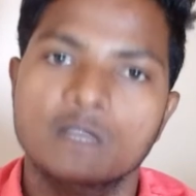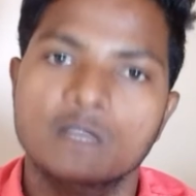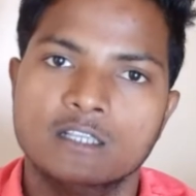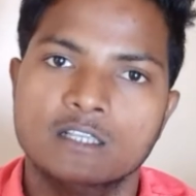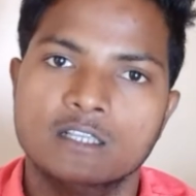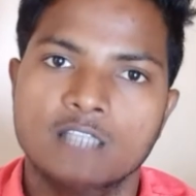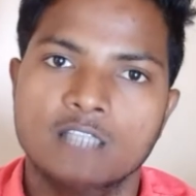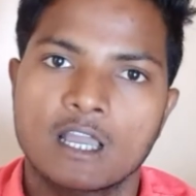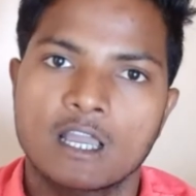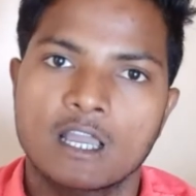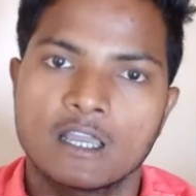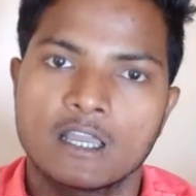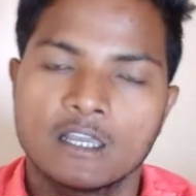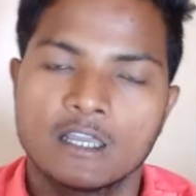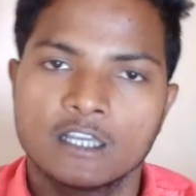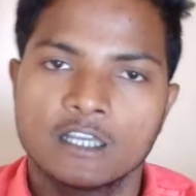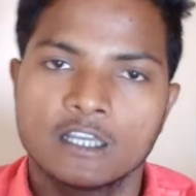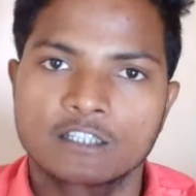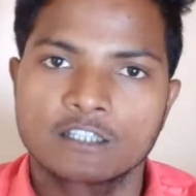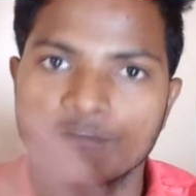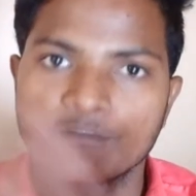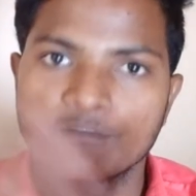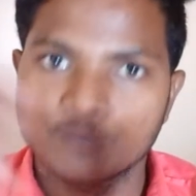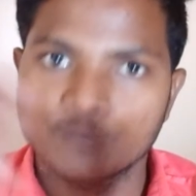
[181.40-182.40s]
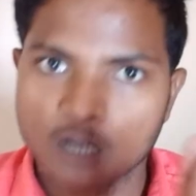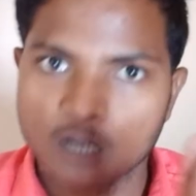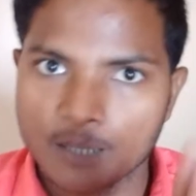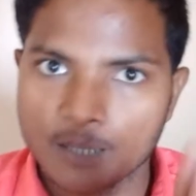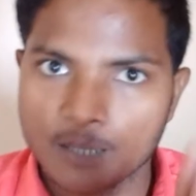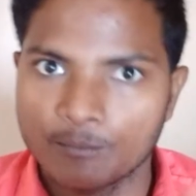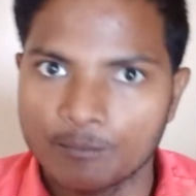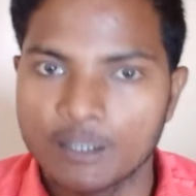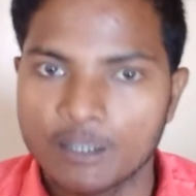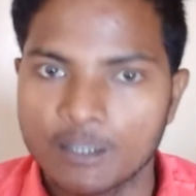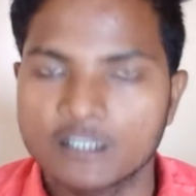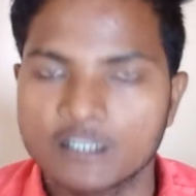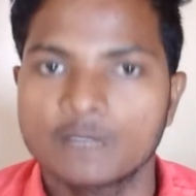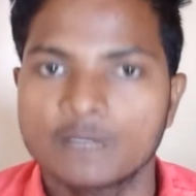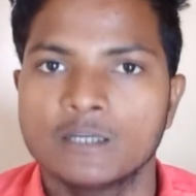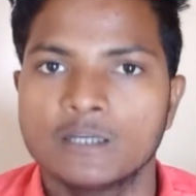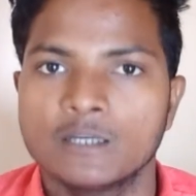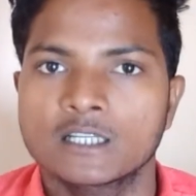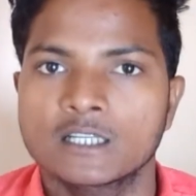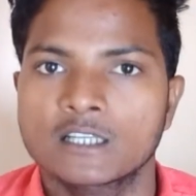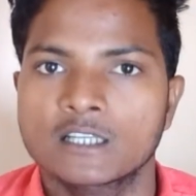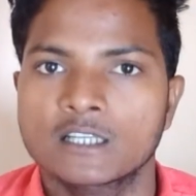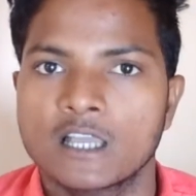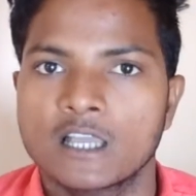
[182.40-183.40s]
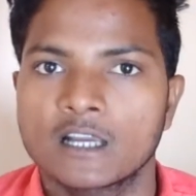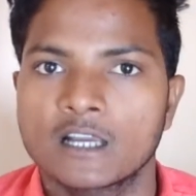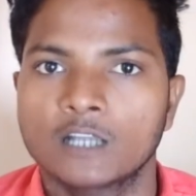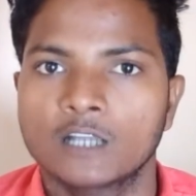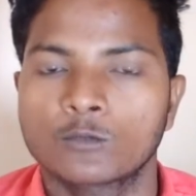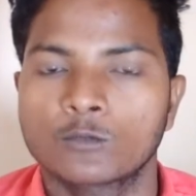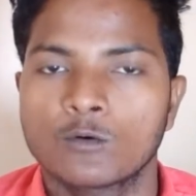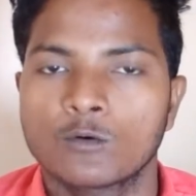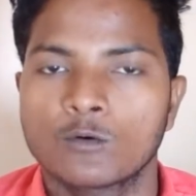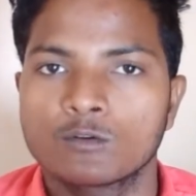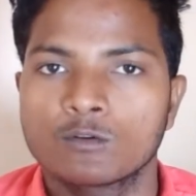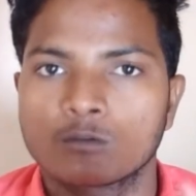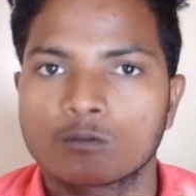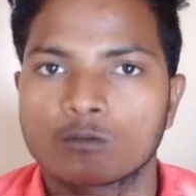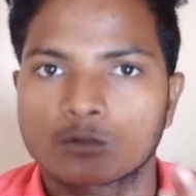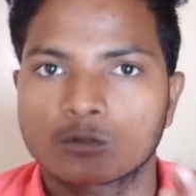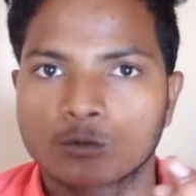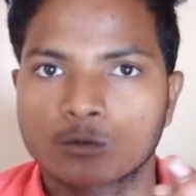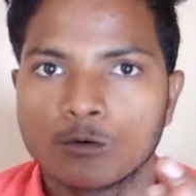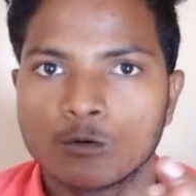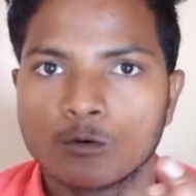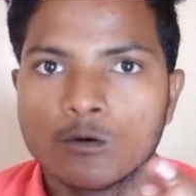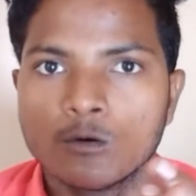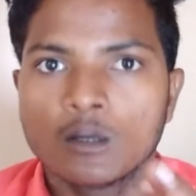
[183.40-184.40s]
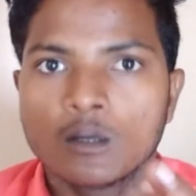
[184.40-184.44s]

भेजता है जब उसका इम्प्रेशन भेजा जाएगा तो तो